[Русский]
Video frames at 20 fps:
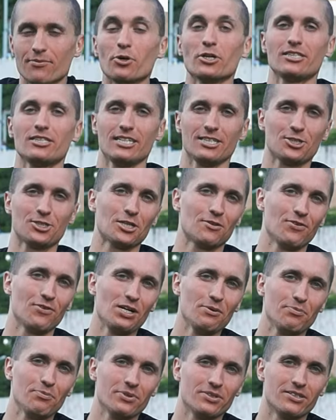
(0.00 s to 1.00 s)
мой тридшот
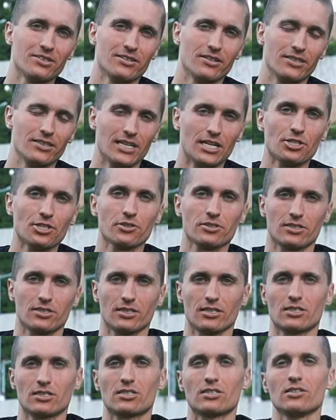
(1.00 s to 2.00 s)
флип э,
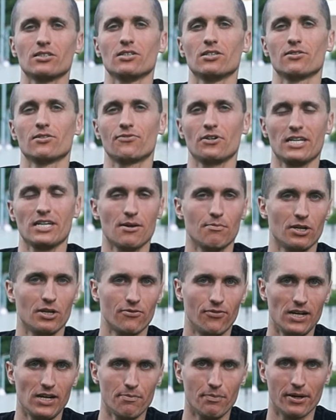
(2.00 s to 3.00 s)
начался с фейки
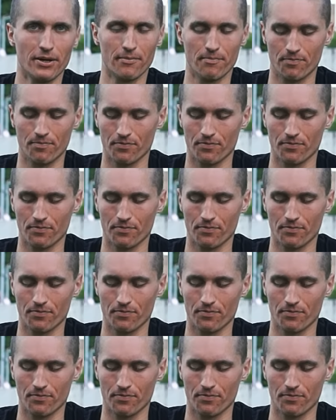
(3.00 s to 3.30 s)
флипа